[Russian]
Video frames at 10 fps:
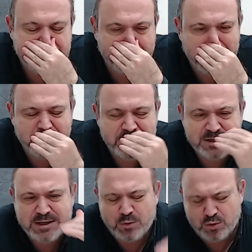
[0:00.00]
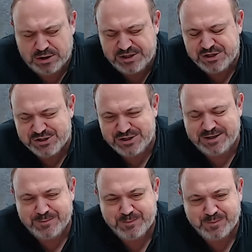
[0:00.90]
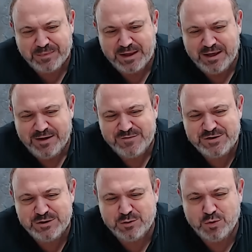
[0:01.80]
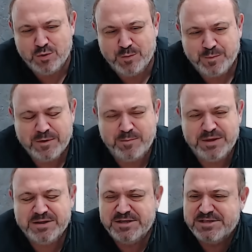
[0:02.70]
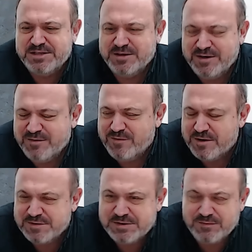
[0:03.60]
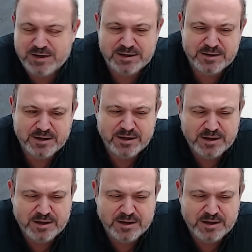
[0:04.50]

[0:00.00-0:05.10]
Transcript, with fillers: памяти, да, он, конечно, в силу бедности и воровства,